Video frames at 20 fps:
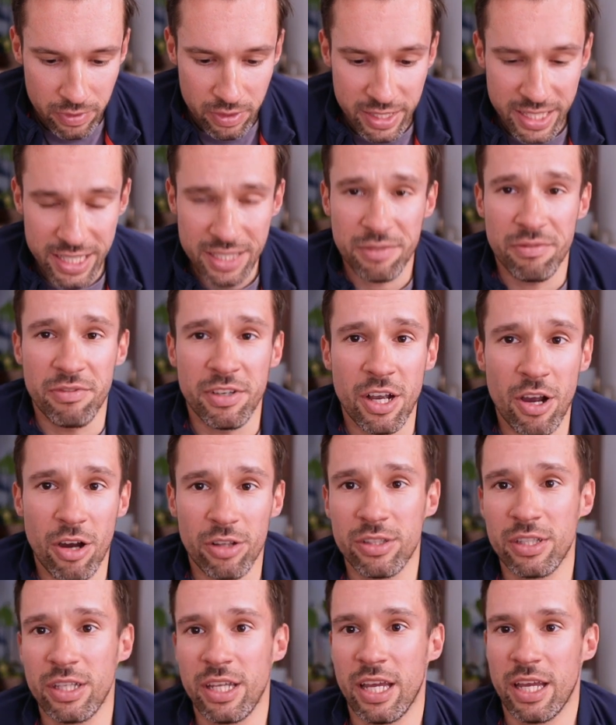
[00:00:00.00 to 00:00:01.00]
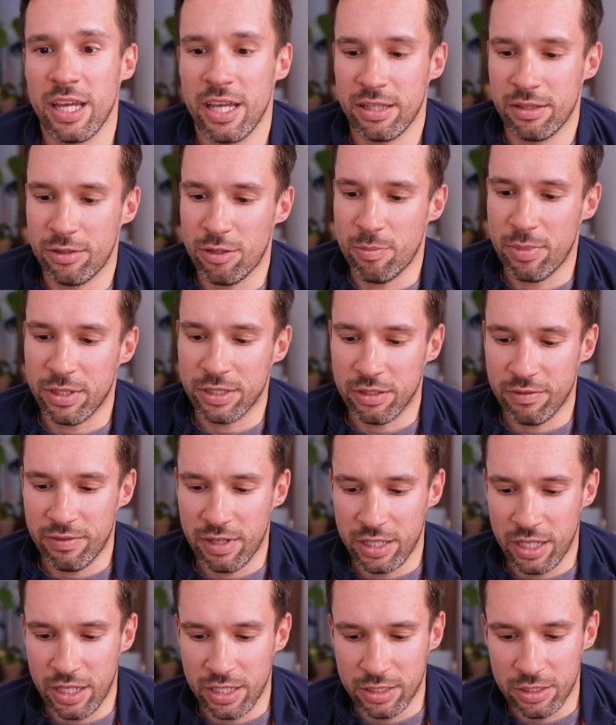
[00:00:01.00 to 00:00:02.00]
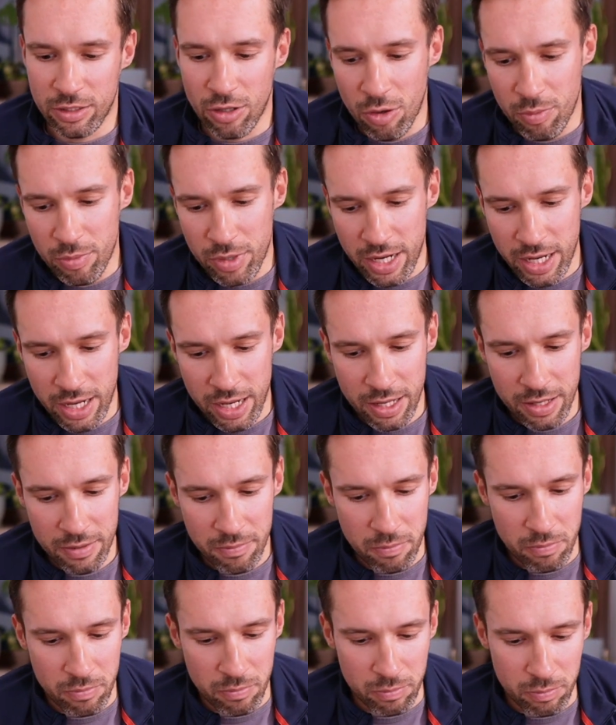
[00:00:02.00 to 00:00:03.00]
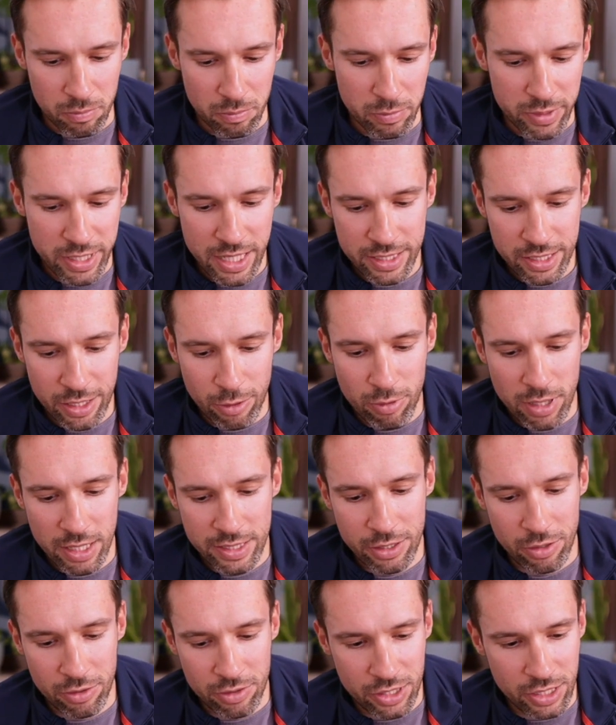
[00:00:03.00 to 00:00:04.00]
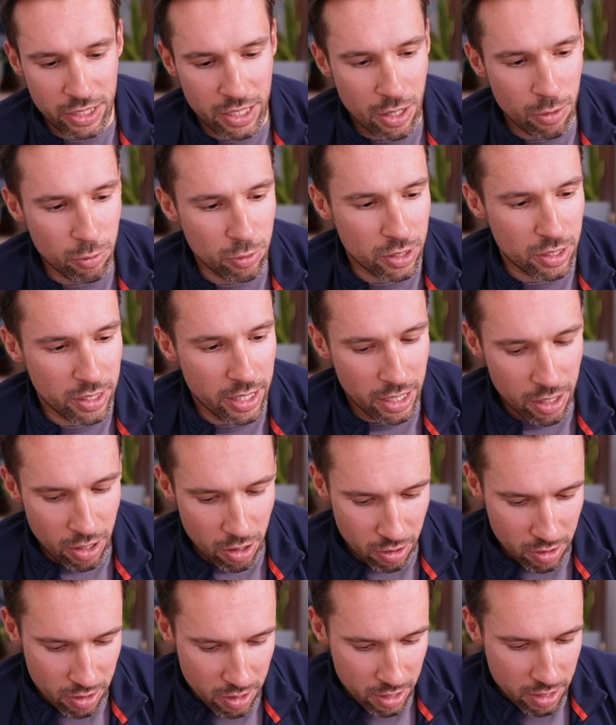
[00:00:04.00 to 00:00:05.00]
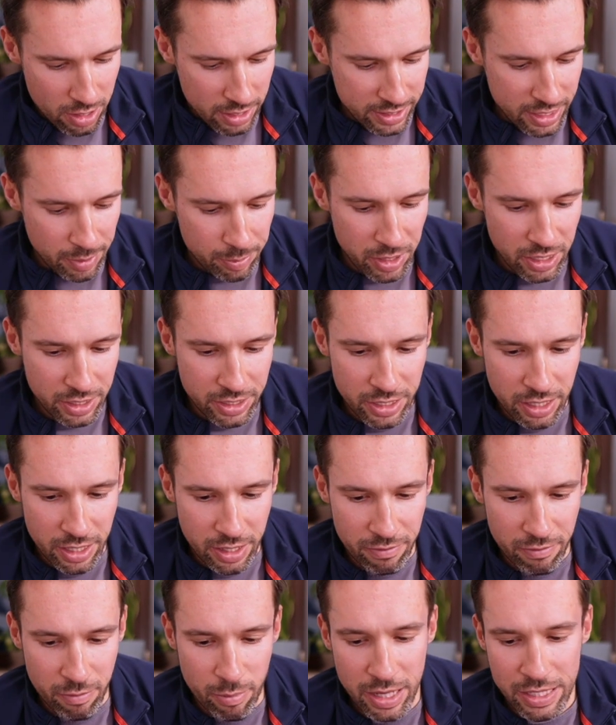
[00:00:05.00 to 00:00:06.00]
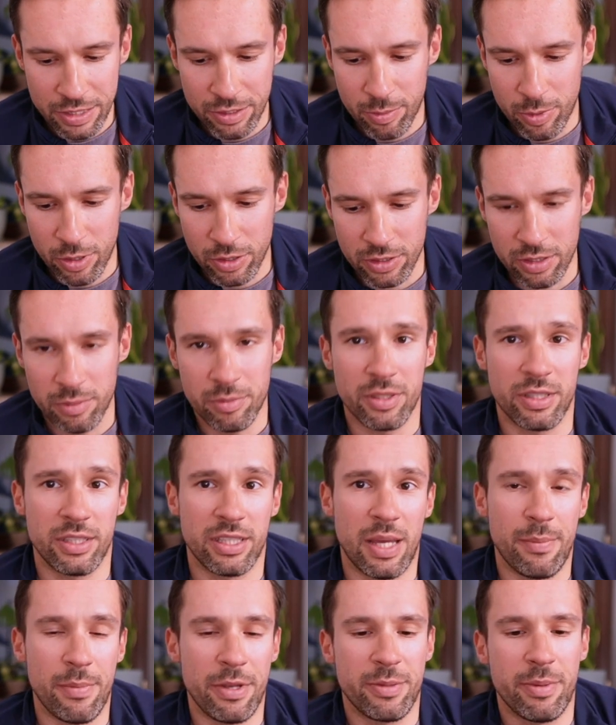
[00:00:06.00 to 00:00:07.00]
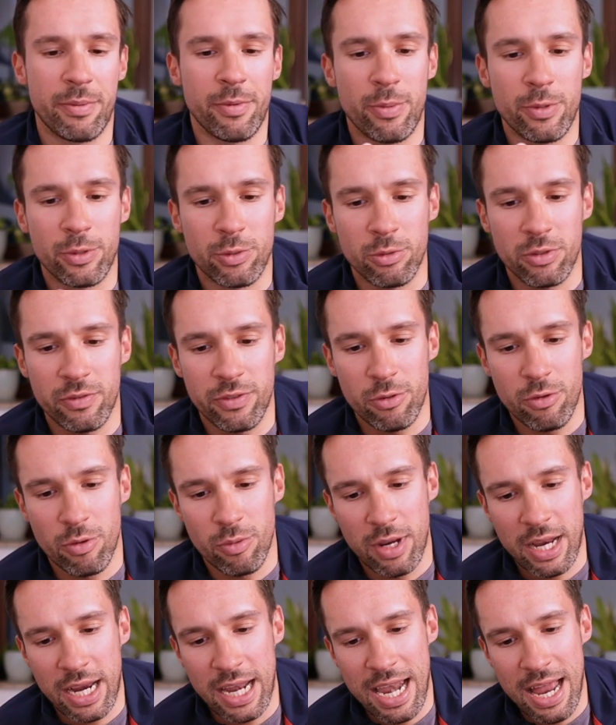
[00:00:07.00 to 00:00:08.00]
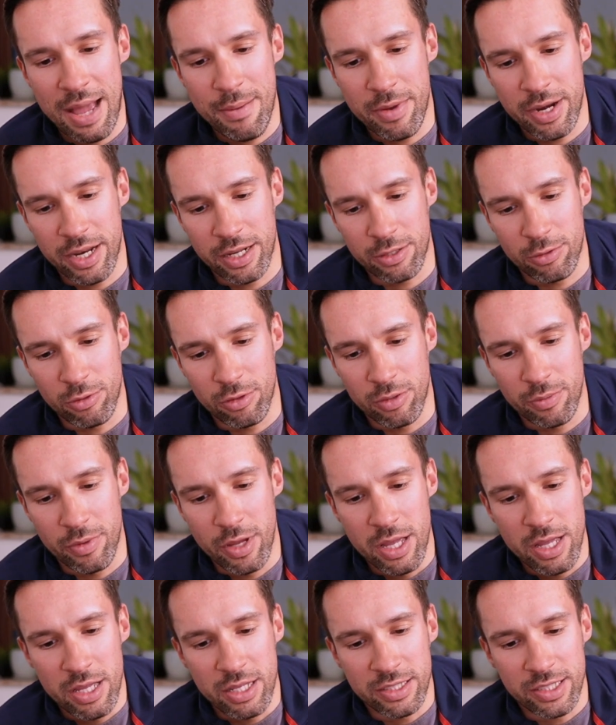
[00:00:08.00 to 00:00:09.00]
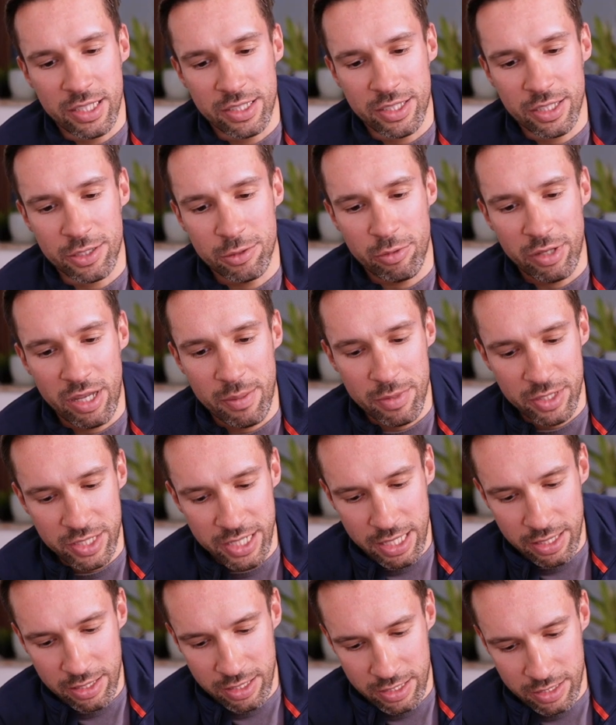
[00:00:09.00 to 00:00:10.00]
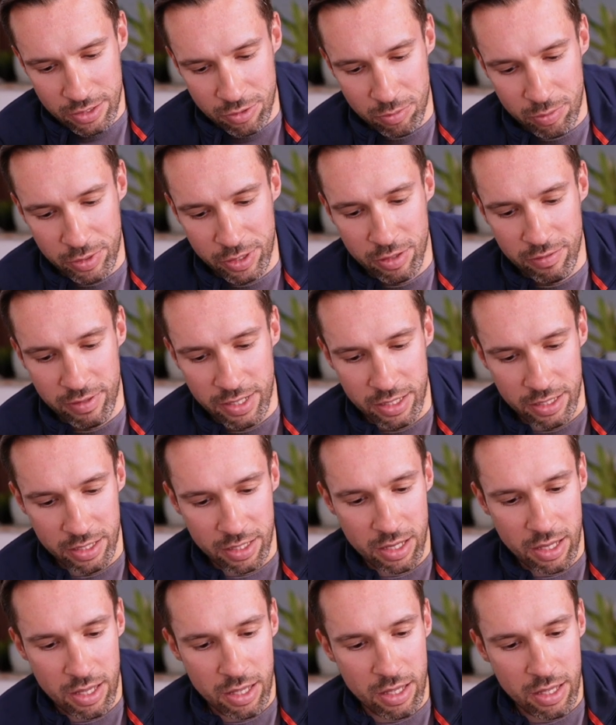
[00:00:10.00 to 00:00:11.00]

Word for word: Jest wygodnie, dopasowanie jest dobre, jest regulacja odcinka usznego, zapięcie w bardzo prostym systemie, czy mamy po prostu zwykłą klamrę, którą zatrzaskujemy, żadnych skomplikowanych